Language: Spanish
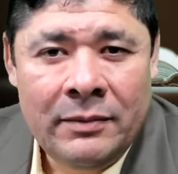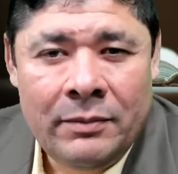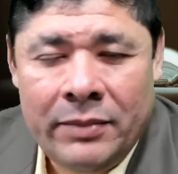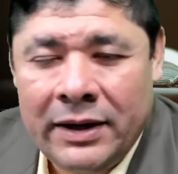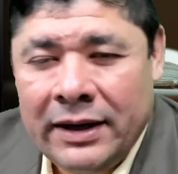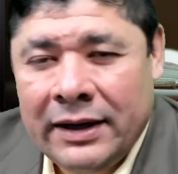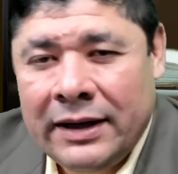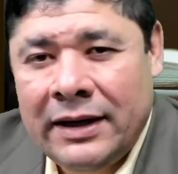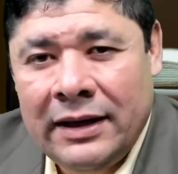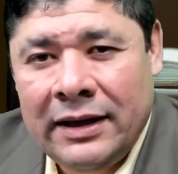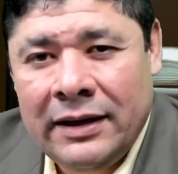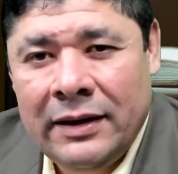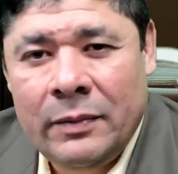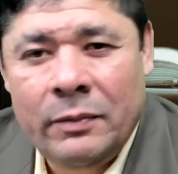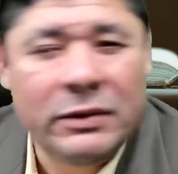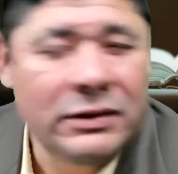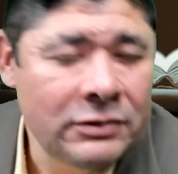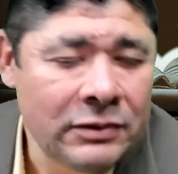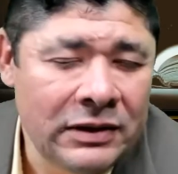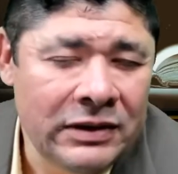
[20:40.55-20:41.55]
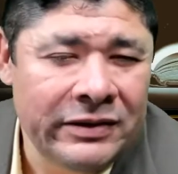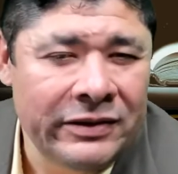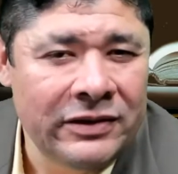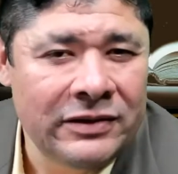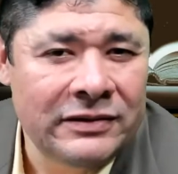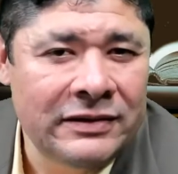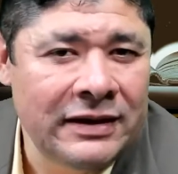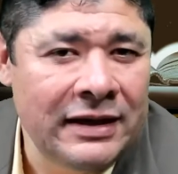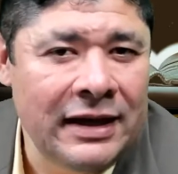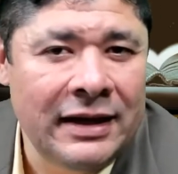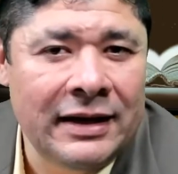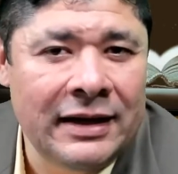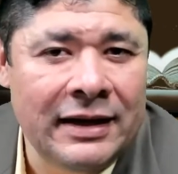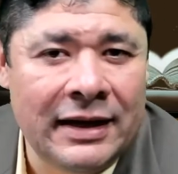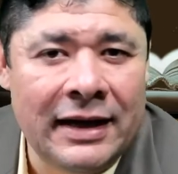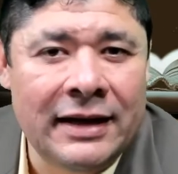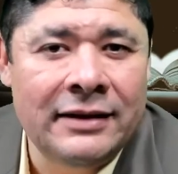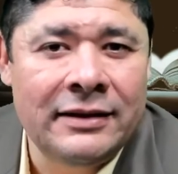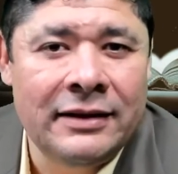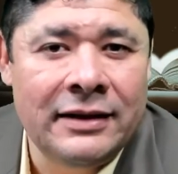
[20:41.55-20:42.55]
para que después cuando ellos sean
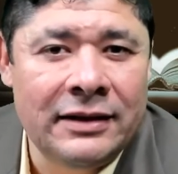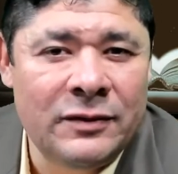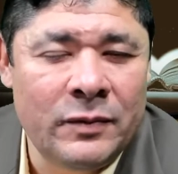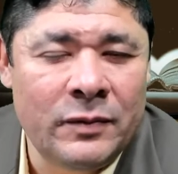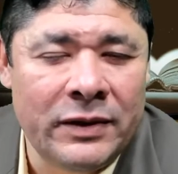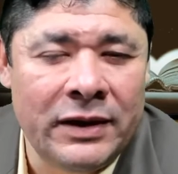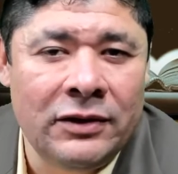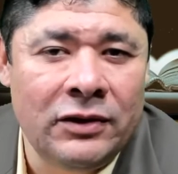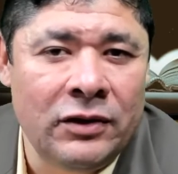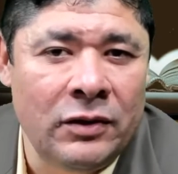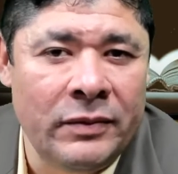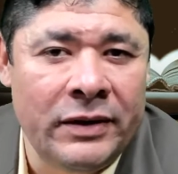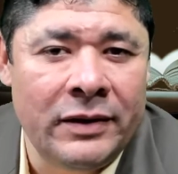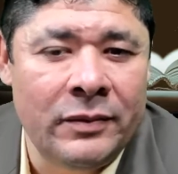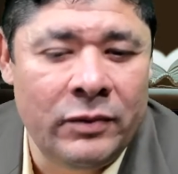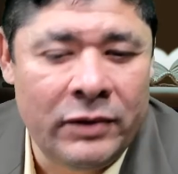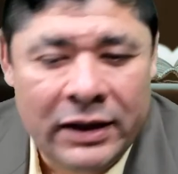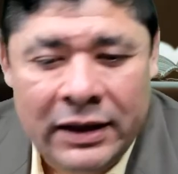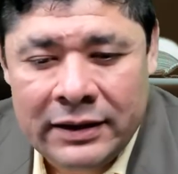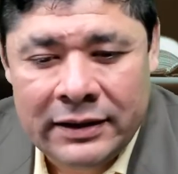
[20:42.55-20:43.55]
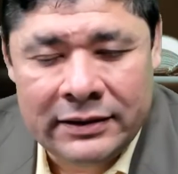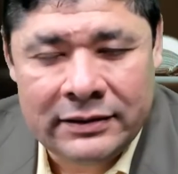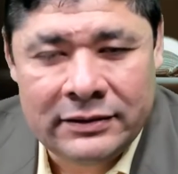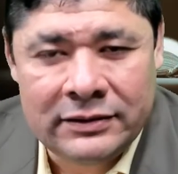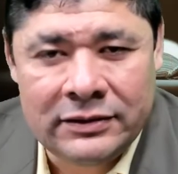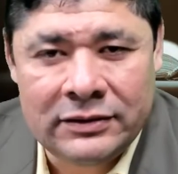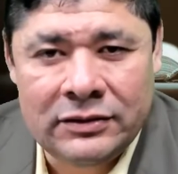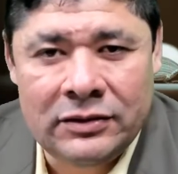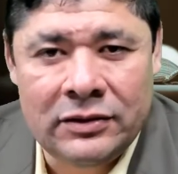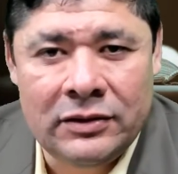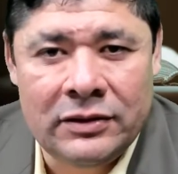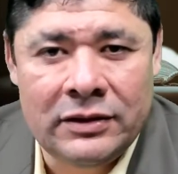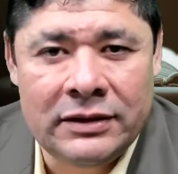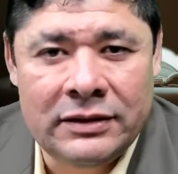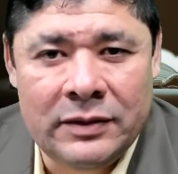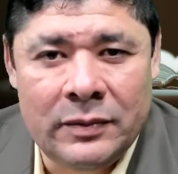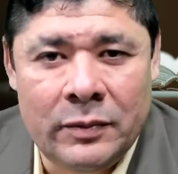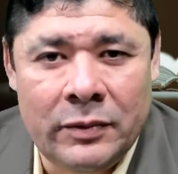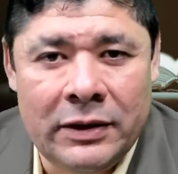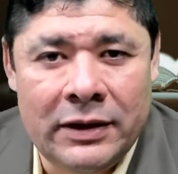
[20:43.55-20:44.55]
grandes puedan tomar buenas
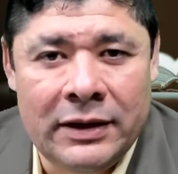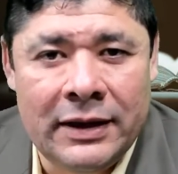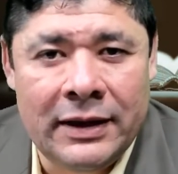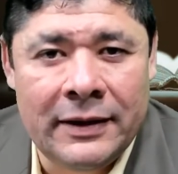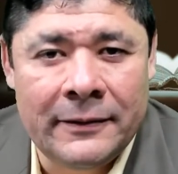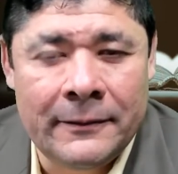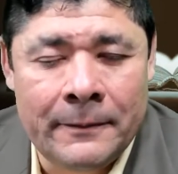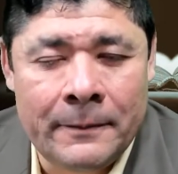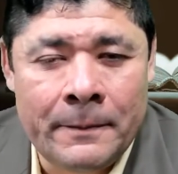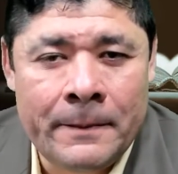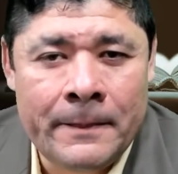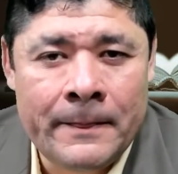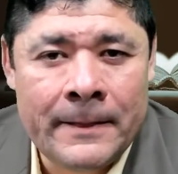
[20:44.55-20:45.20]
decisiones y puedan